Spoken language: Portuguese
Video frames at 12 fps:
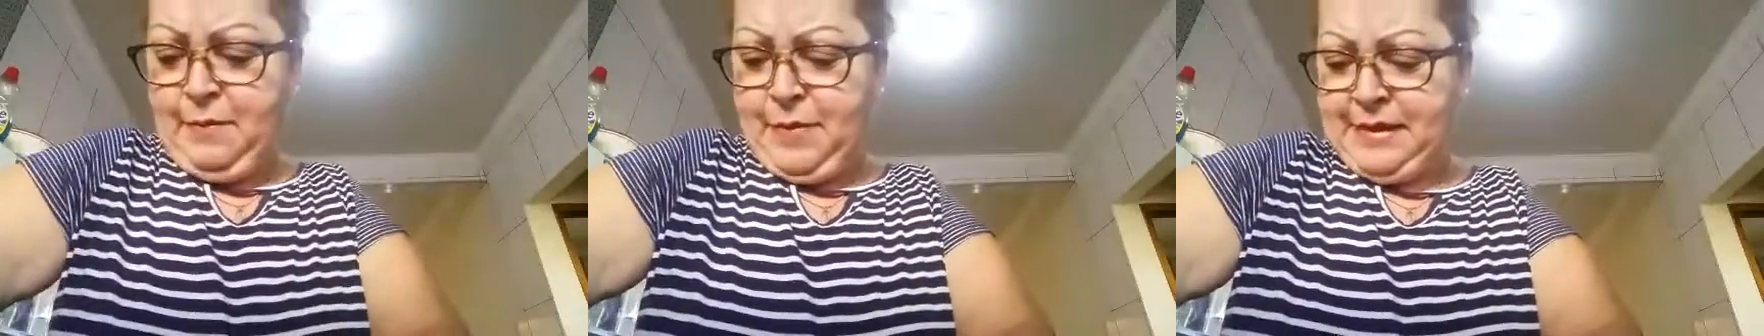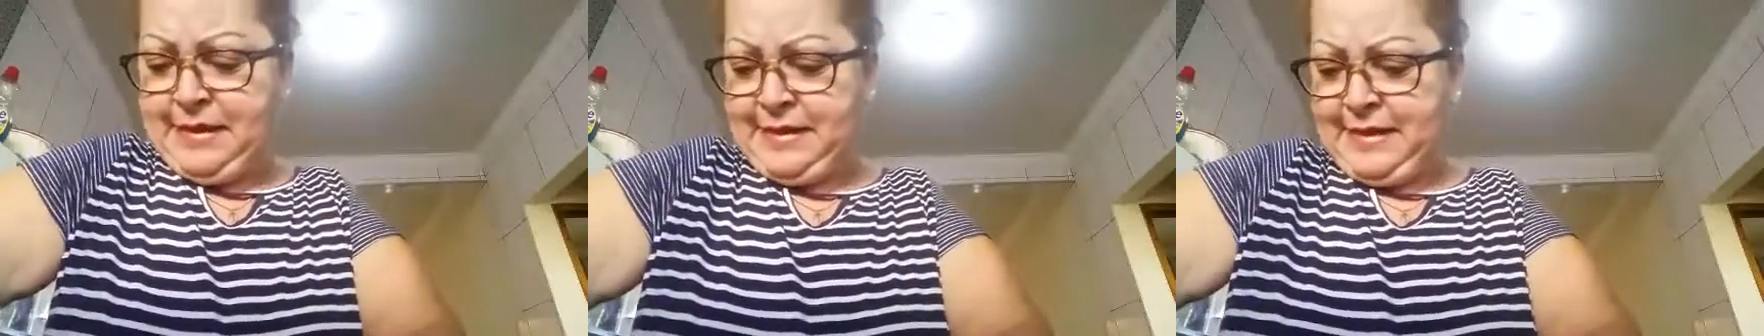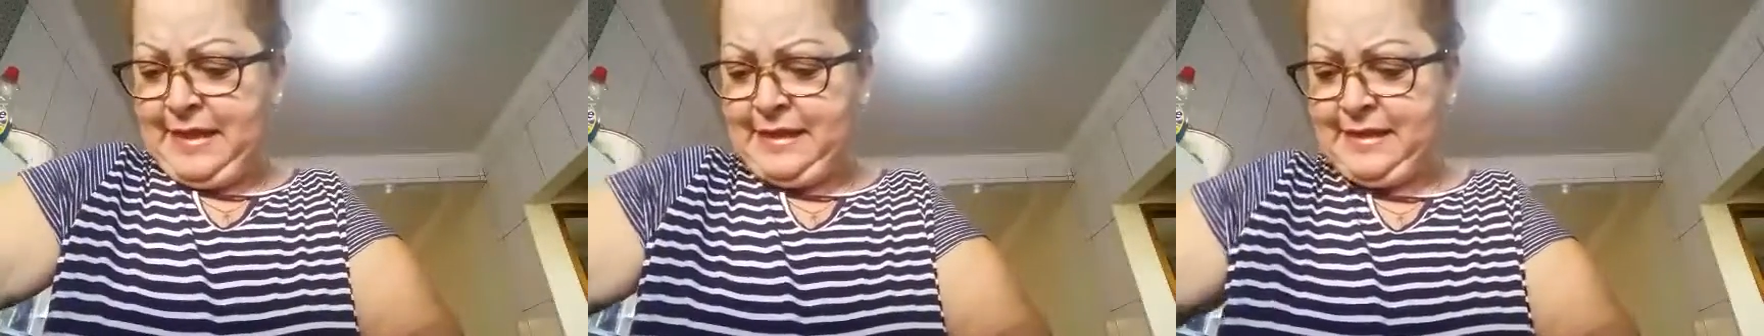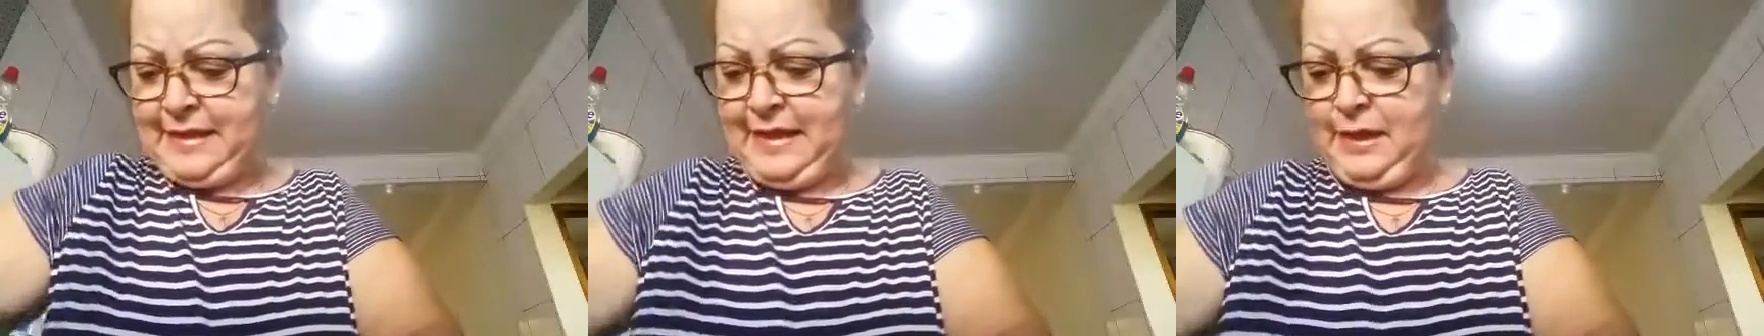Mas, assim,
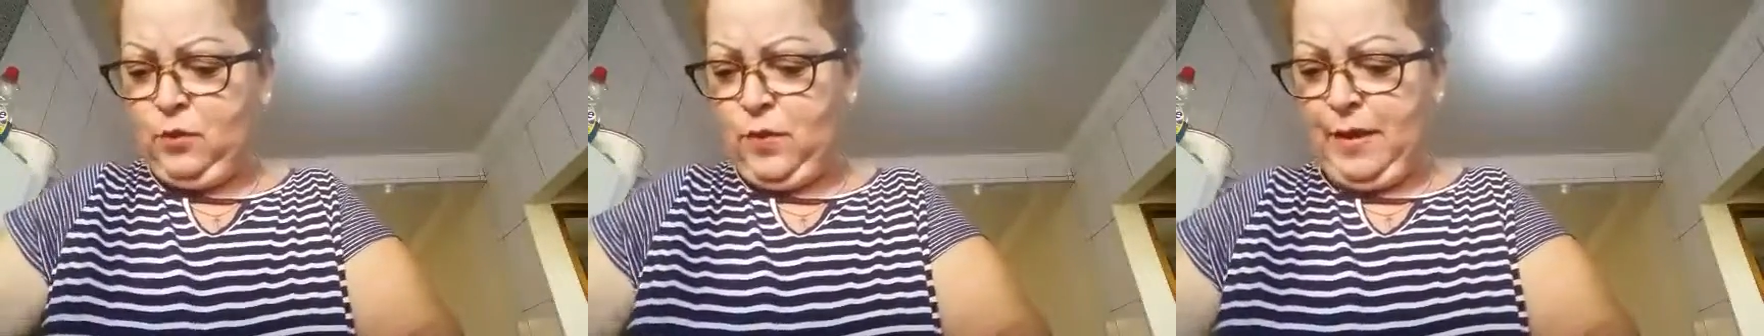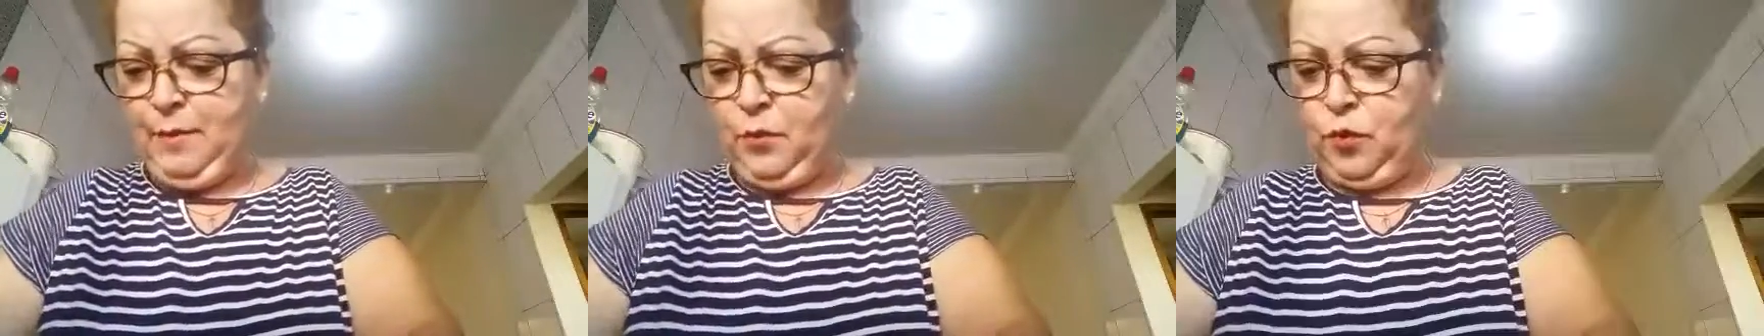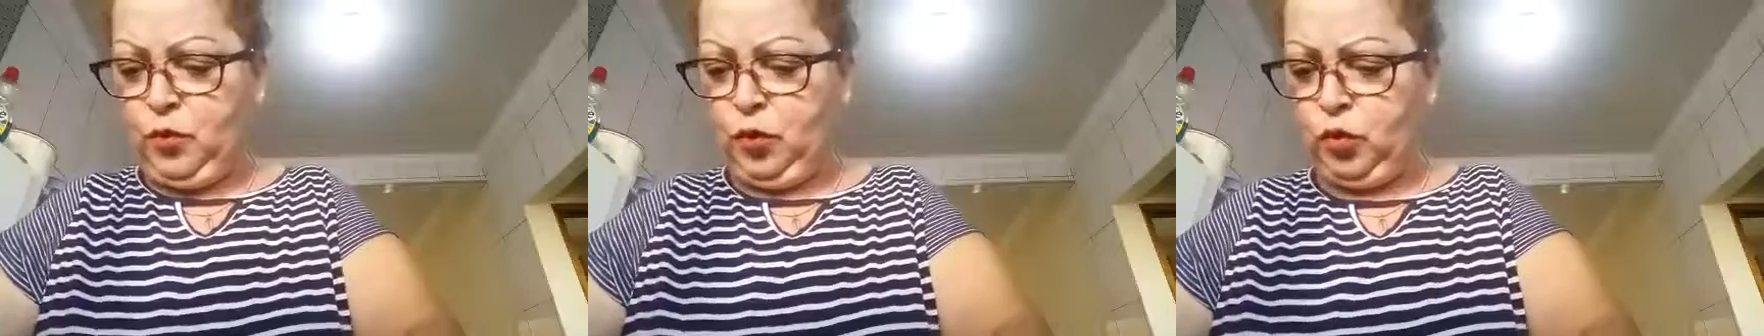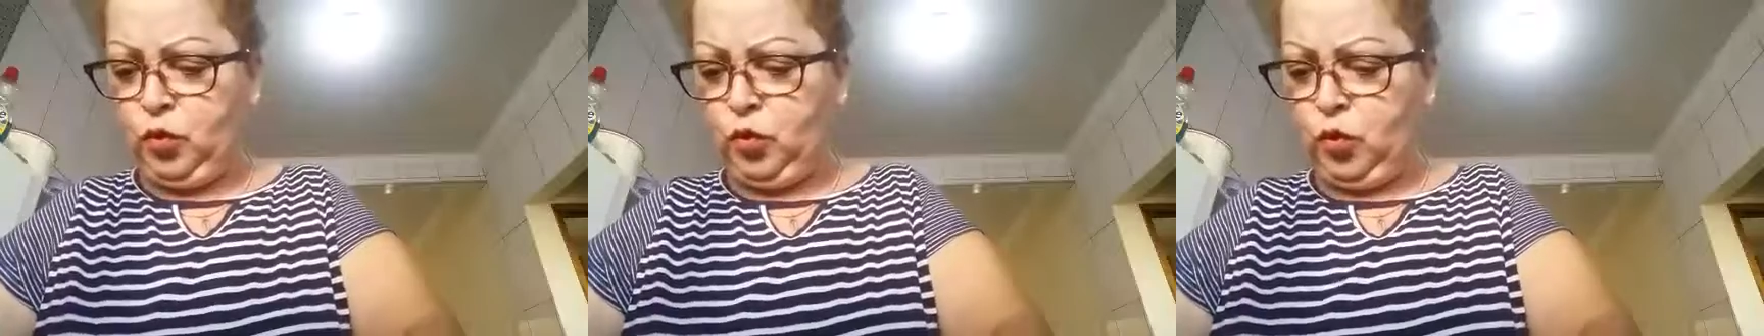esse aqui não é
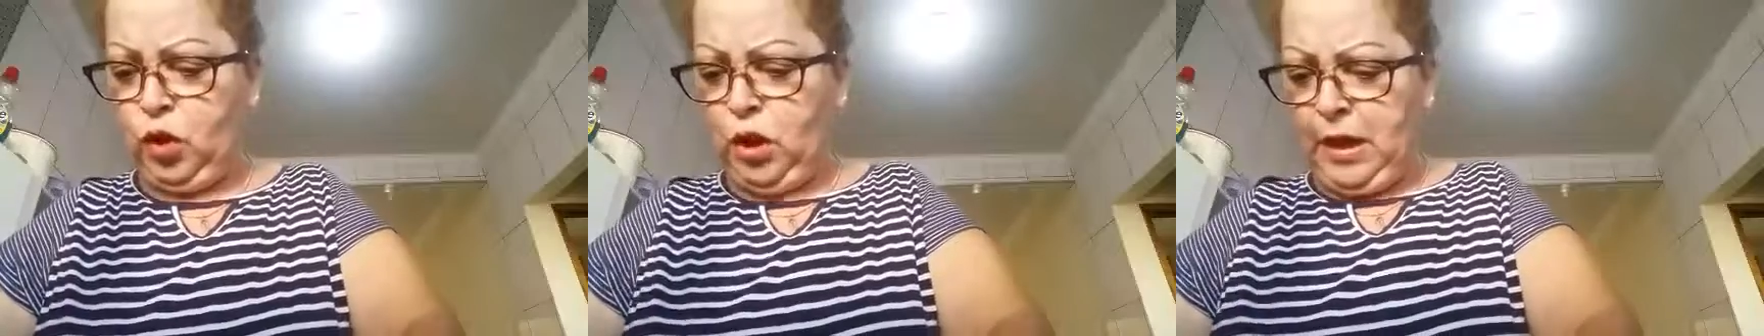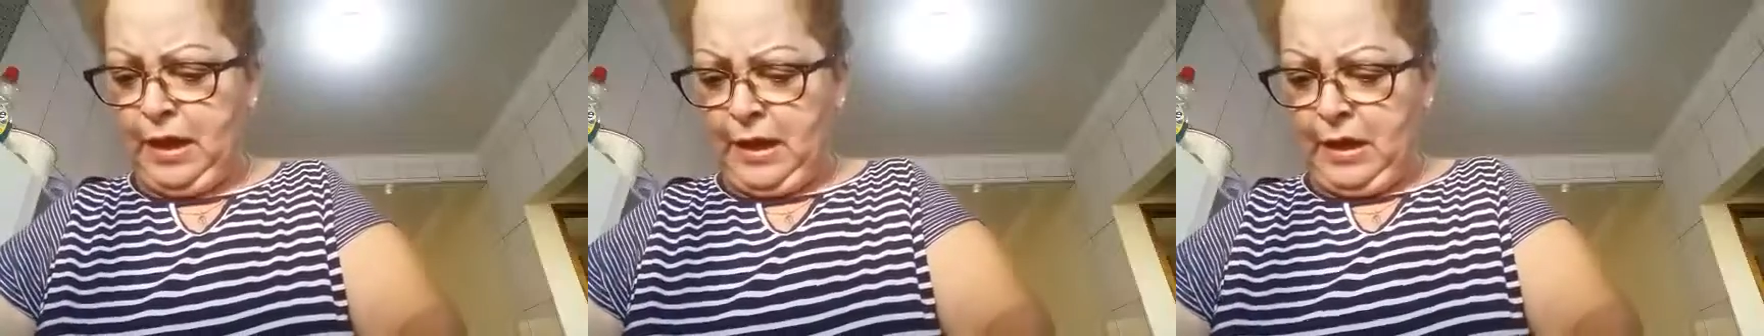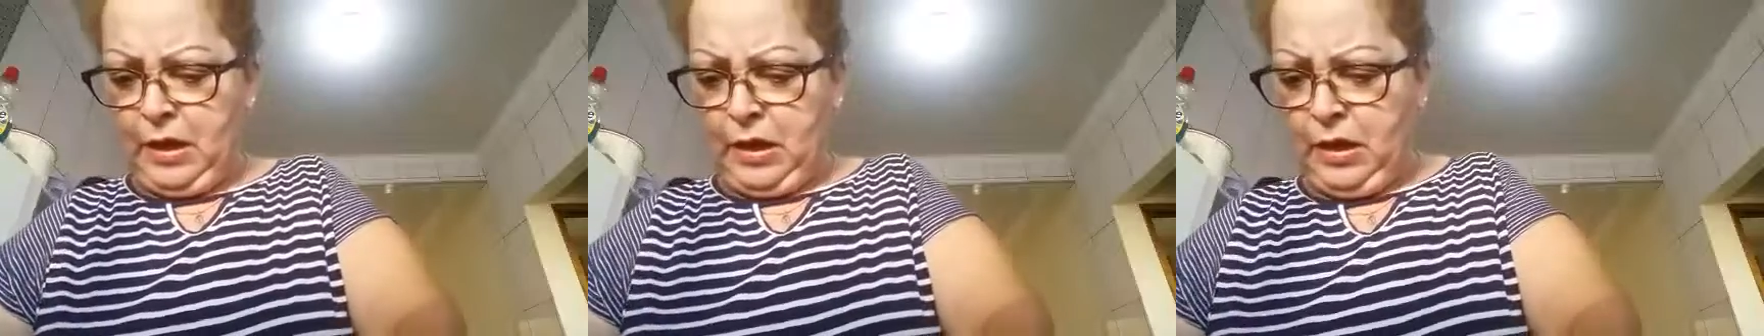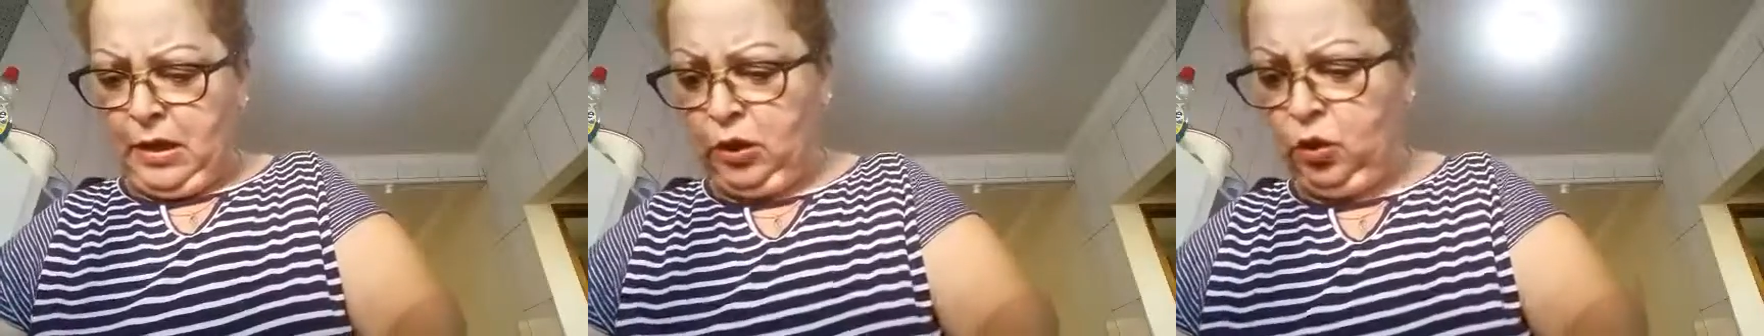muito...
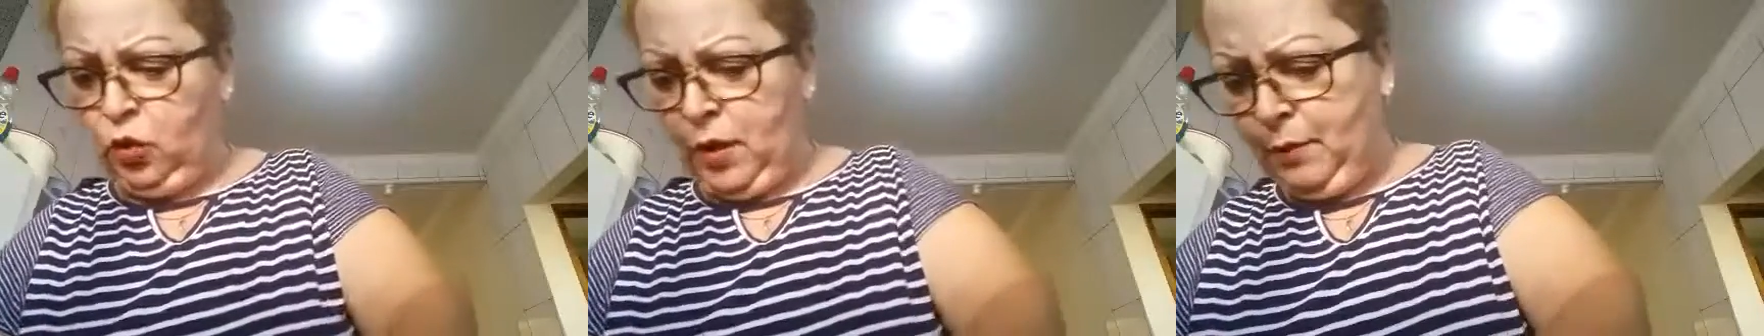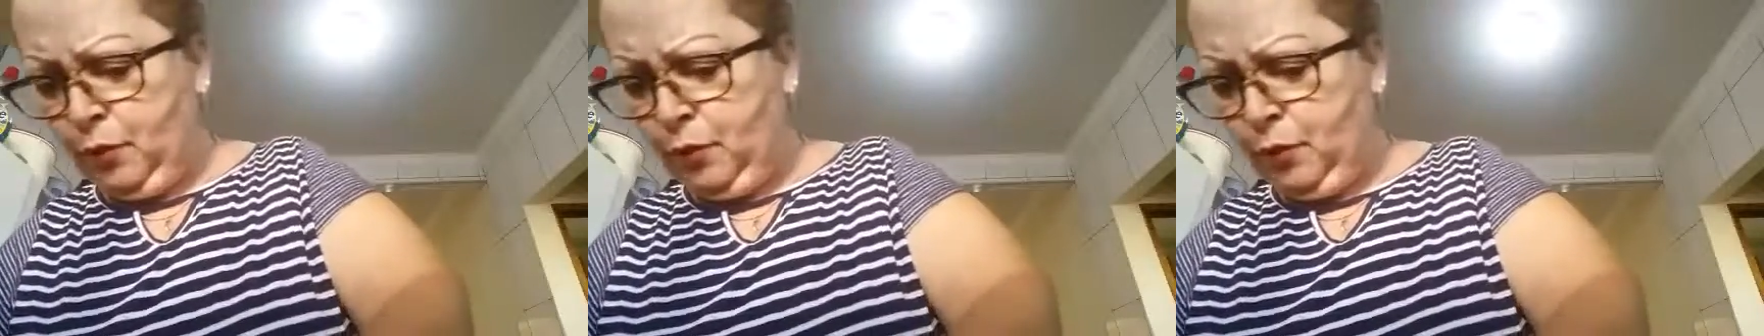Não é